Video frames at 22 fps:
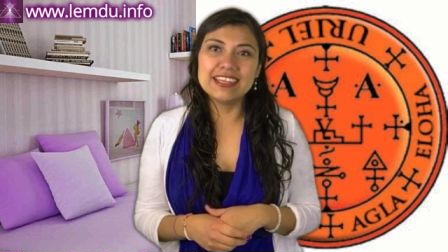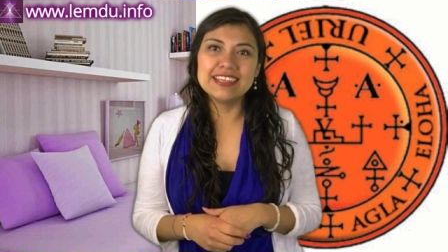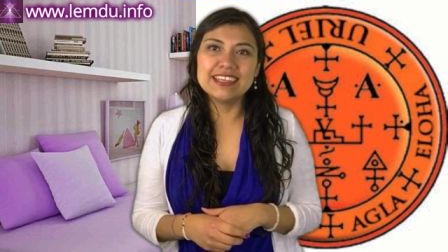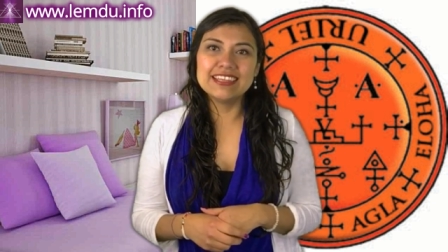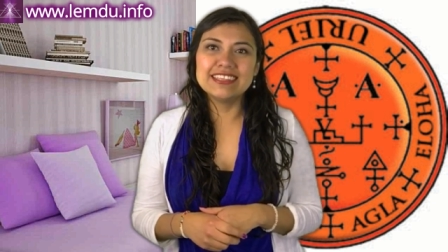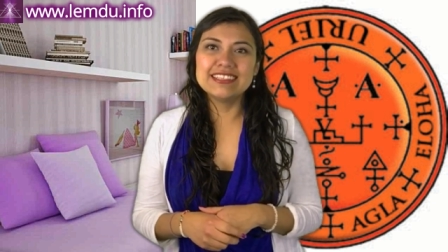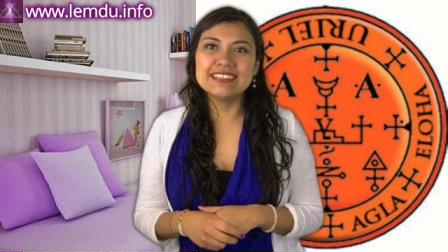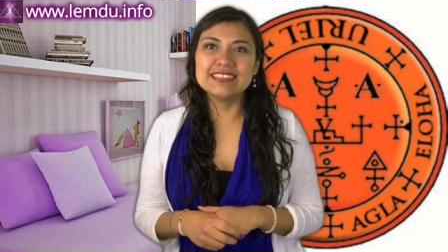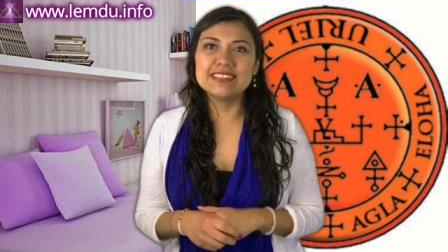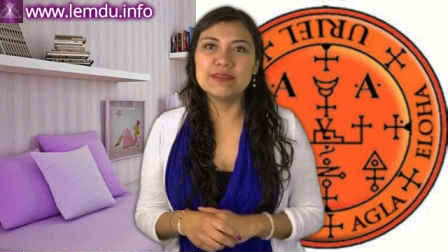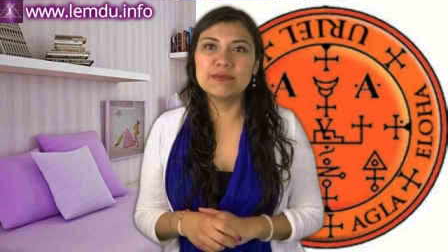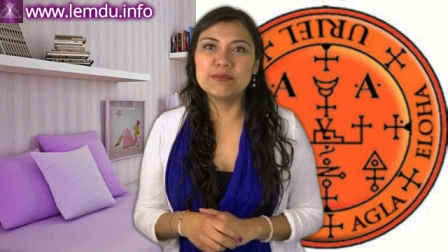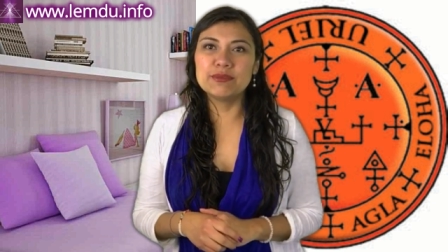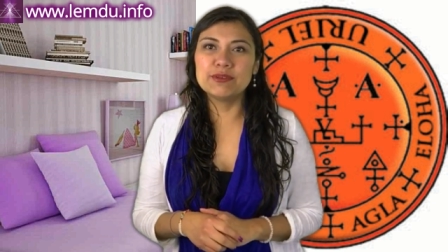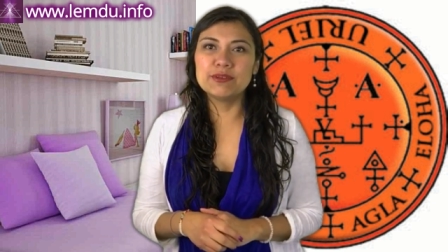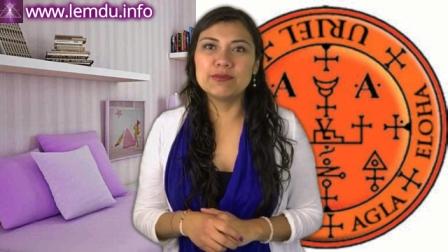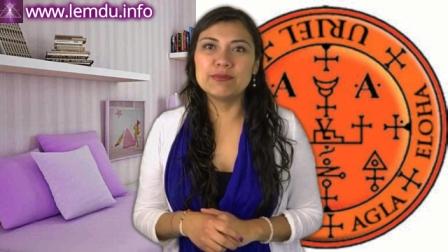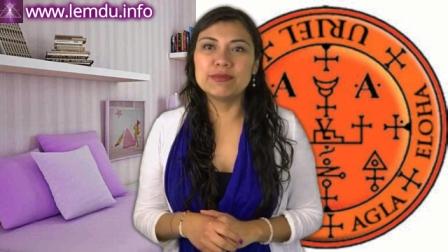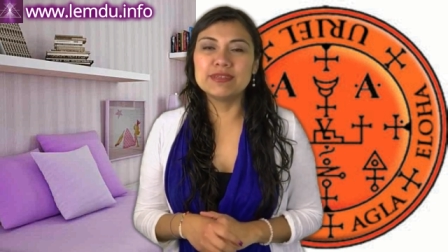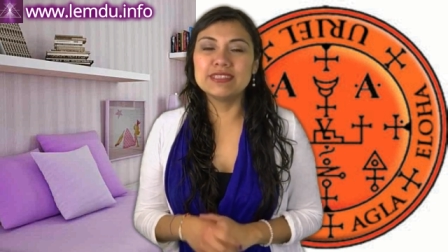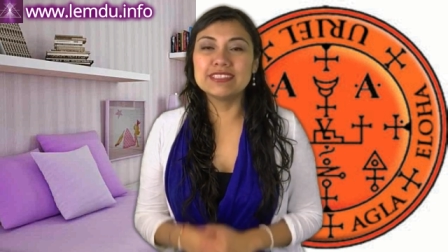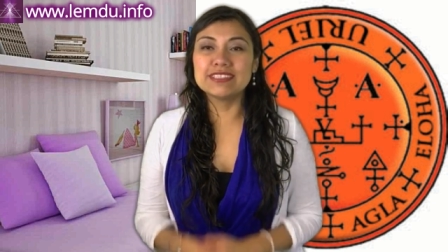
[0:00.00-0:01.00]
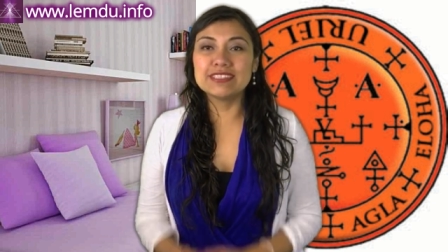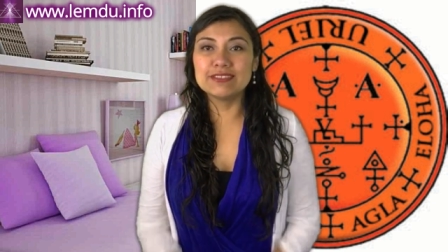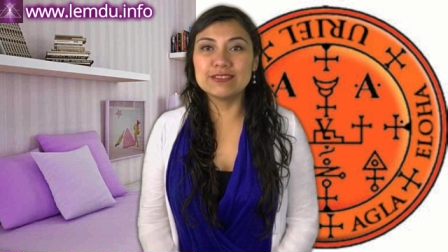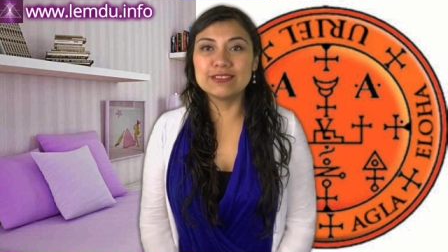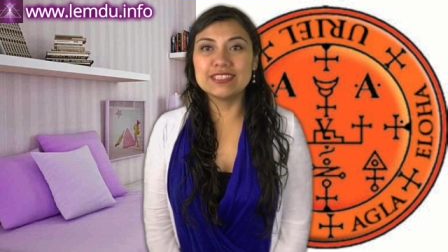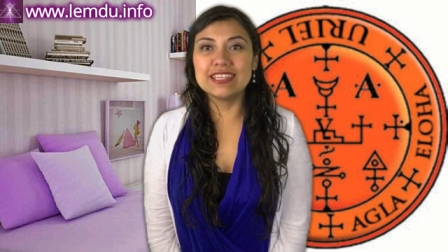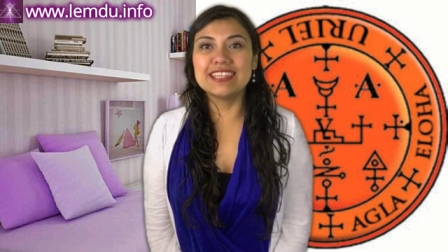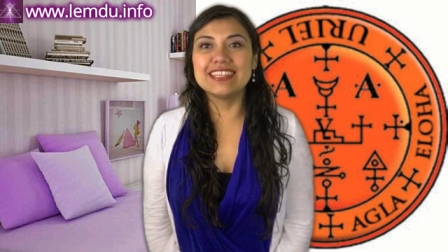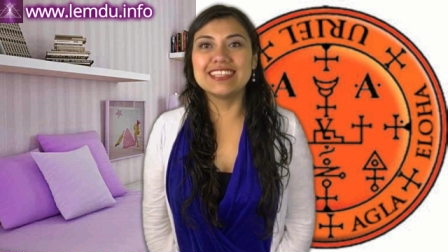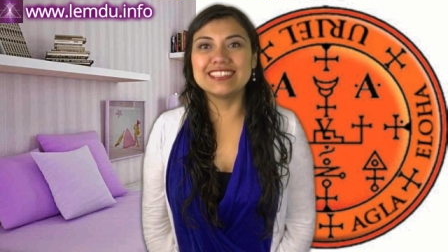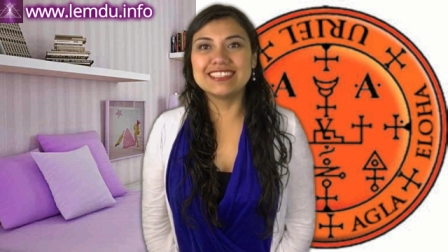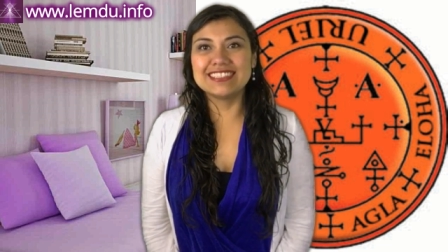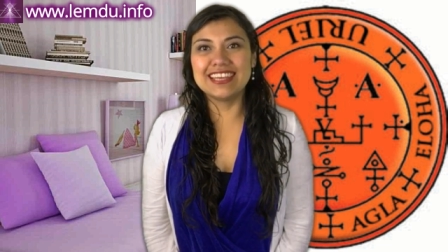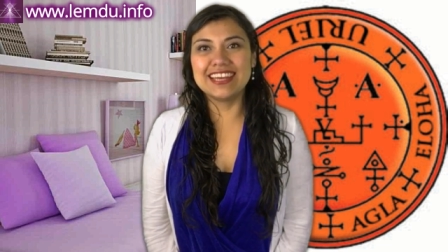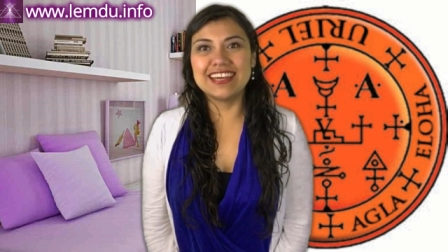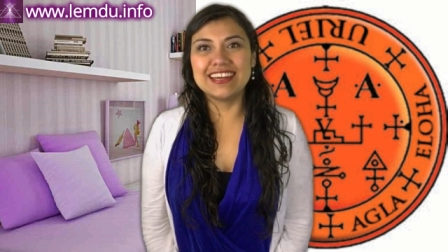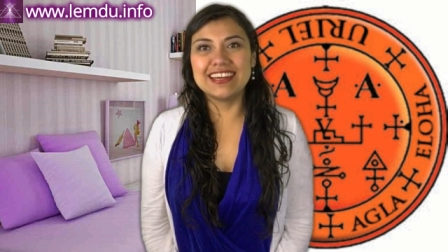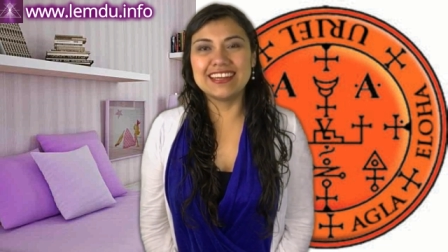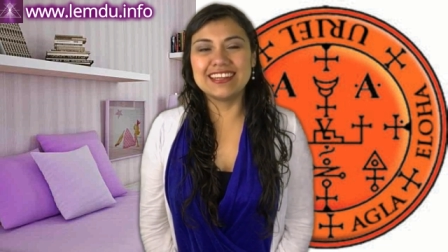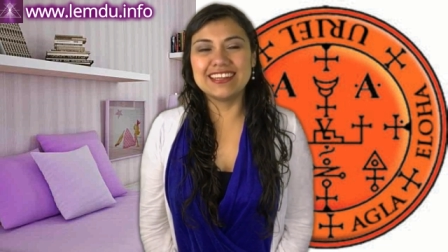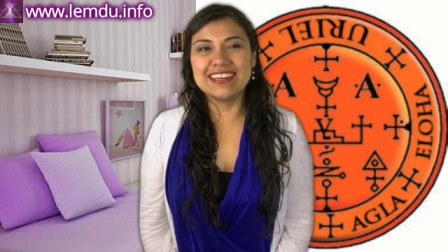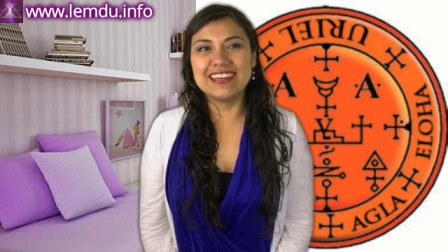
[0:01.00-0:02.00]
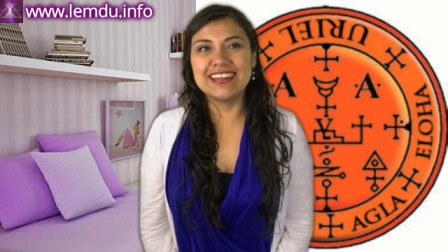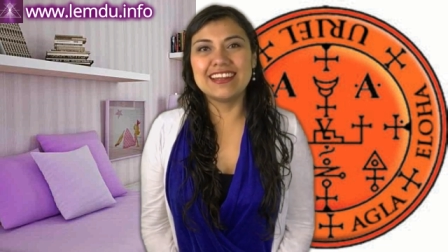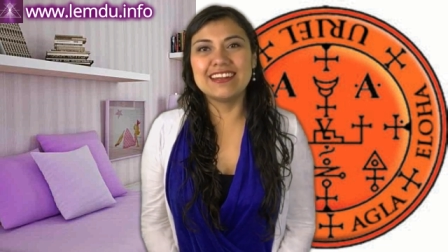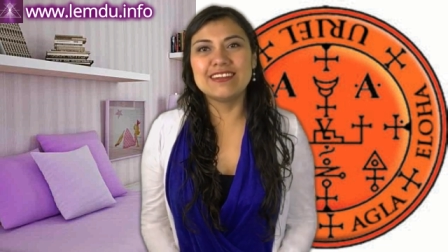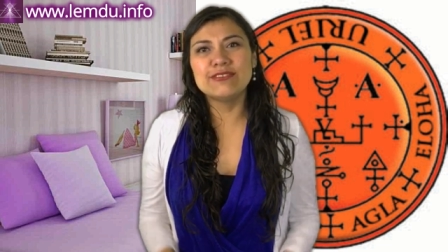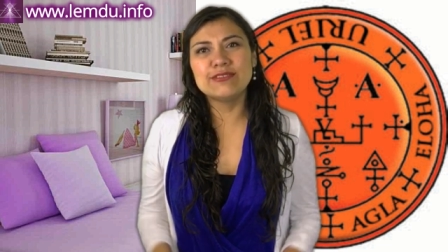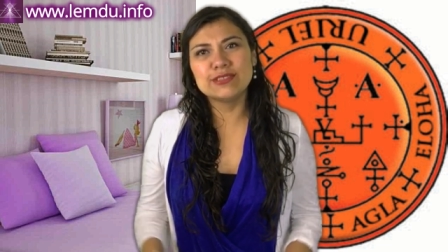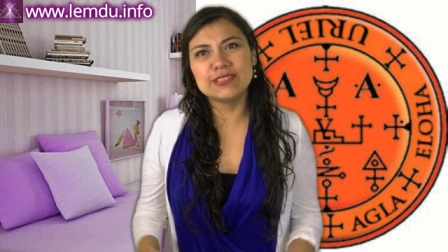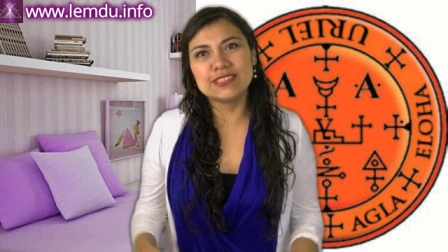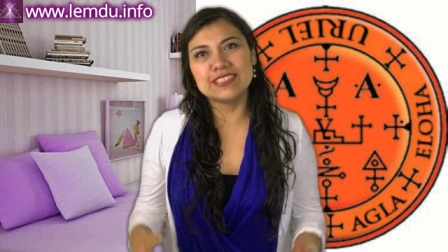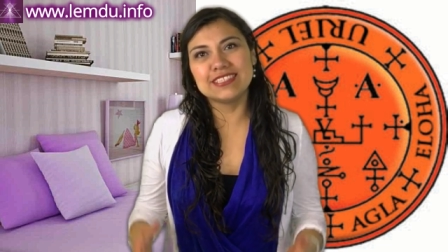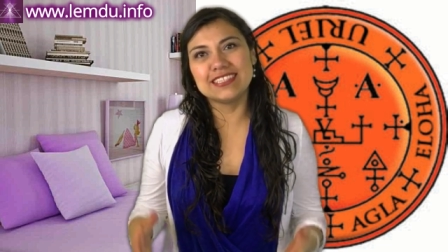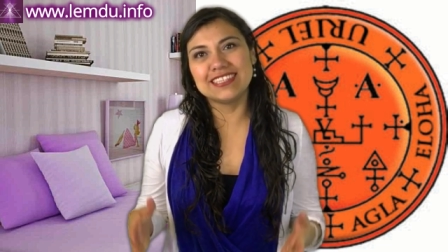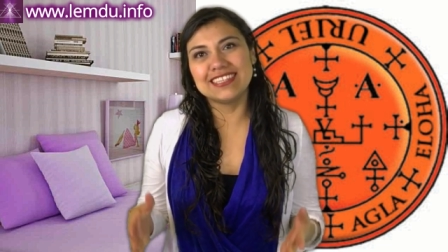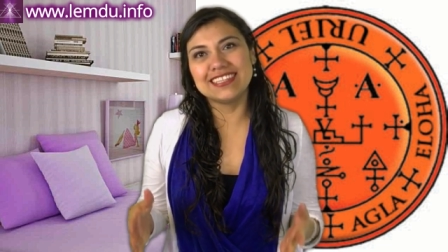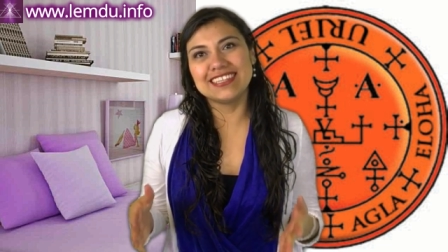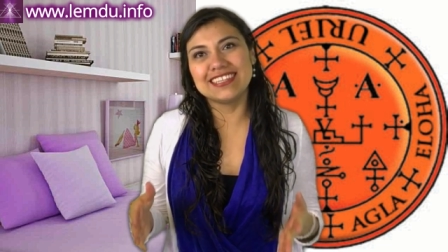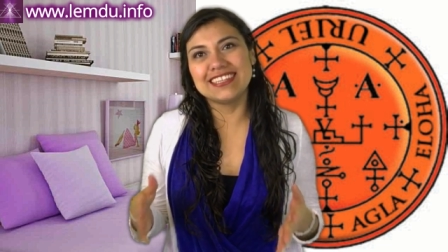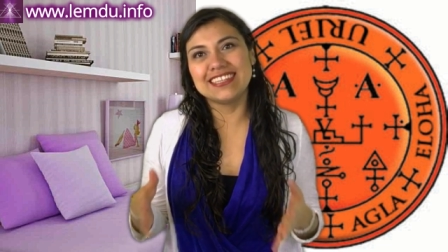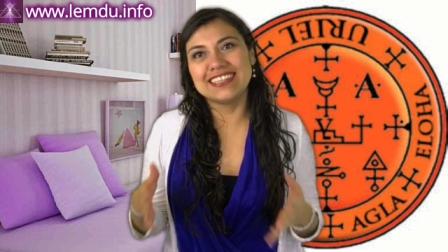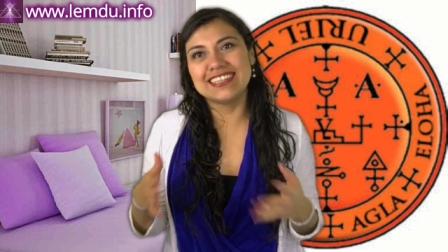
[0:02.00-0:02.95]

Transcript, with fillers: Dice, por más que ustedes hagan la lucha